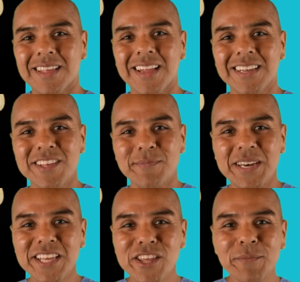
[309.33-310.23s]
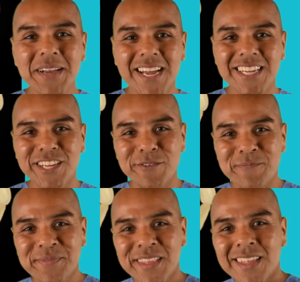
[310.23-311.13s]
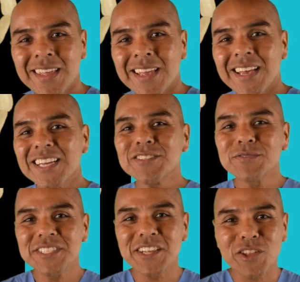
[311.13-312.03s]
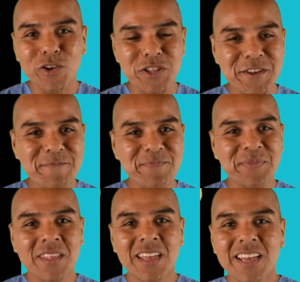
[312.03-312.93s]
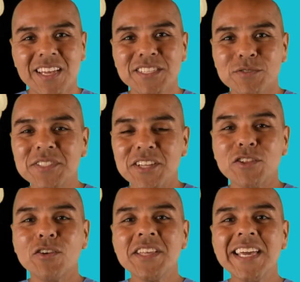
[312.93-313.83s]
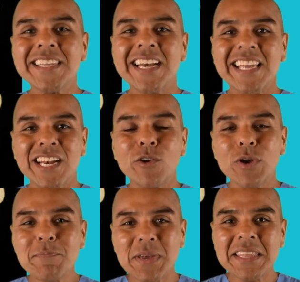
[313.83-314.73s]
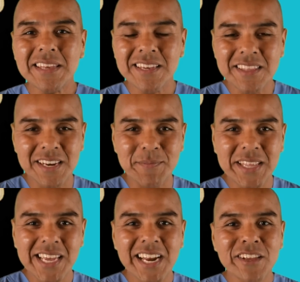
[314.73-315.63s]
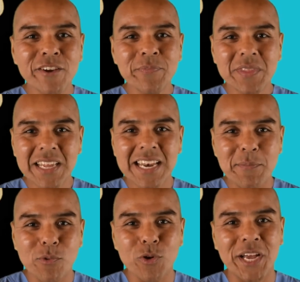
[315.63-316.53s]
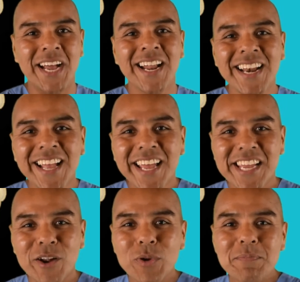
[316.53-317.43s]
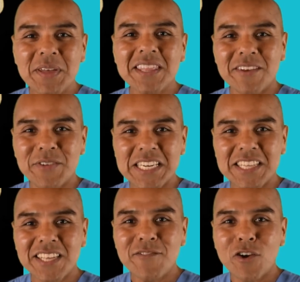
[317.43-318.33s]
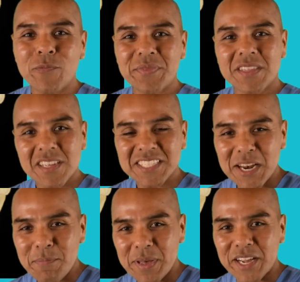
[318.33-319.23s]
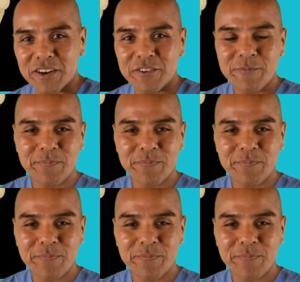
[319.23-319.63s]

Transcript: El Dipilidium caninum es un cestode. Es un cestode en el que el huésped intermediario es la pulga y el huésped definitivo es el perro.